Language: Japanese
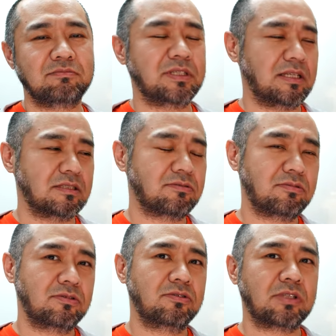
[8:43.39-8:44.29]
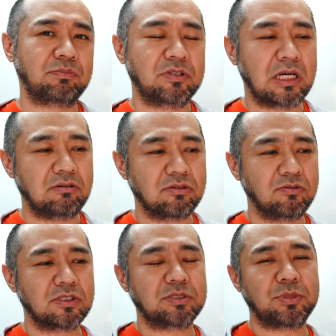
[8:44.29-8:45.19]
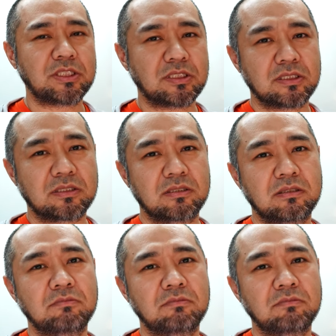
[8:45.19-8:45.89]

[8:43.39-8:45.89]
いみたいなそういうようなプランを用意します